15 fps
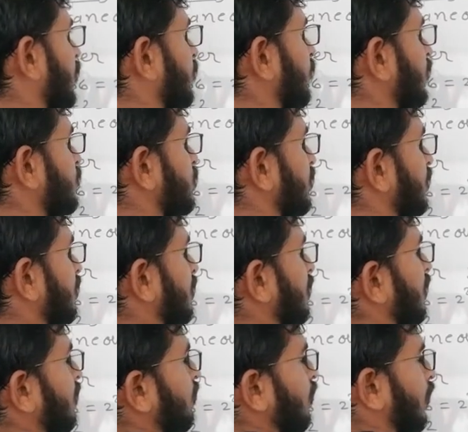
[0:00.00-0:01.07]
टू के सॉरी
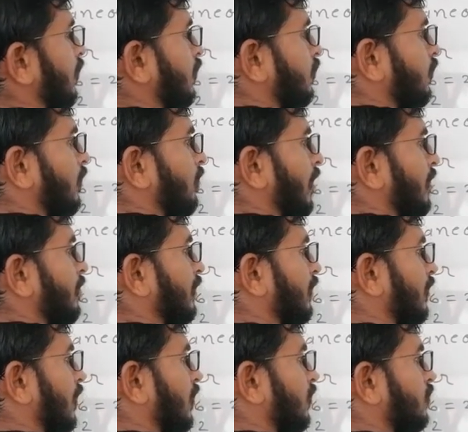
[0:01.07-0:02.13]
फोर्टी टू के प्राइम फैक्टर
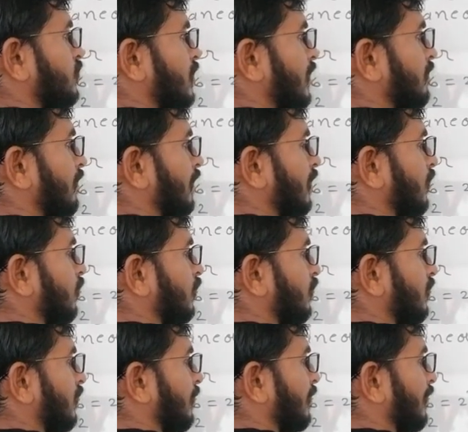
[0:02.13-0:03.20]
क्या टू से डिवाइड करोगे तो
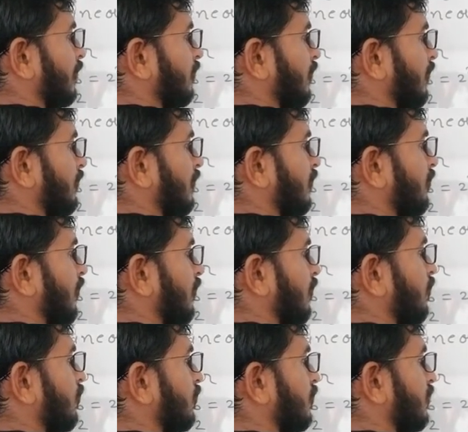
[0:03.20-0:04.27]
कितना बोला ट्वेंटी वन ट्वेंटी
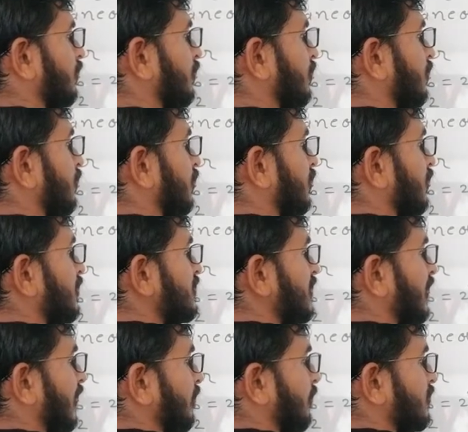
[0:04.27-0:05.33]
वन को थ्री से
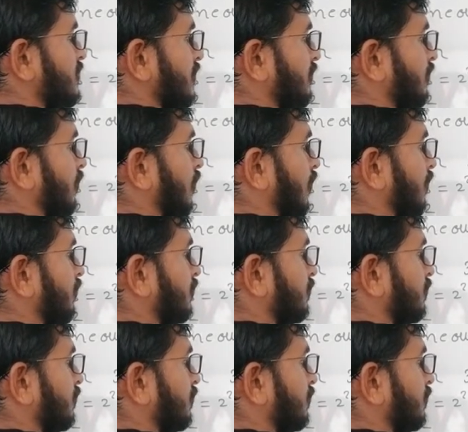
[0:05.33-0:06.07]
करना पड़ेगा सेवन और